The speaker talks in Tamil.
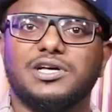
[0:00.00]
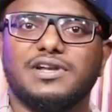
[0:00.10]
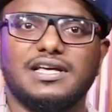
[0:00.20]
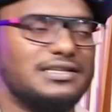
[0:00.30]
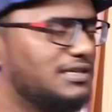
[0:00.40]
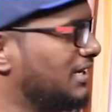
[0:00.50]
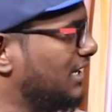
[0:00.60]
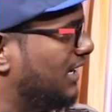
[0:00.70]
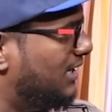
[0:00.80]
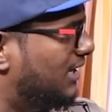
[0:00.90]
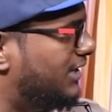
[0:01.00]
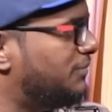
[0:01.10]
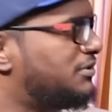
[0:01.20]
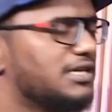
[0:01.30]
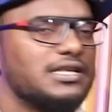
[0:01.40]
பாட்டோ வராது இந்த
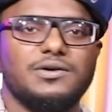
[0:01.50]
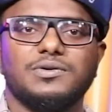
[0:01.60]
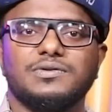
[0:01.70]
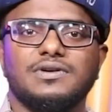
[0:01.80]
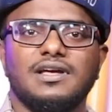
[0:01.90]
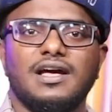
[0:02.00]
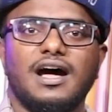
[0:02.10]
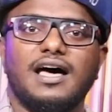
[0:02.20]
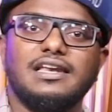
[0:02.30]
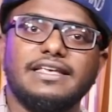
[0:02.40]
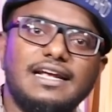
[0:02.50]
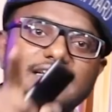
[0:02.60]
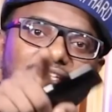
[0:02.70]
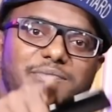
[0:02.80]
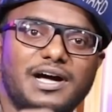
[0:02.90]
டீப் சீக்கு தான் வரும் அதில்
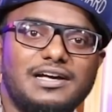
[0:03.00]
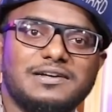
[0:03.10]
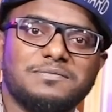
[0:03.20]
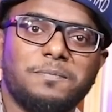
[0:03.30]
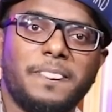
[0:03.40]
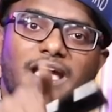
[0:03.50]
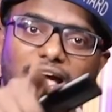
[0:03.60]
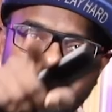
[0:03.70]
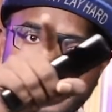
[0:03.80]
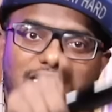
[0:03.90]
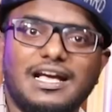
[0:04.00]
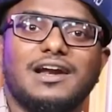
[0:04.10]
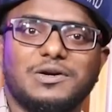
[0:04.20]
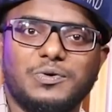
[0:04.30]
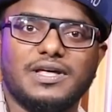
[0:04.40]
எங்கே தெரியுமா
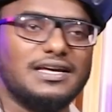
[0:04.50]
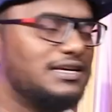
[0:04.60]
அமெரிக்காவில் கூட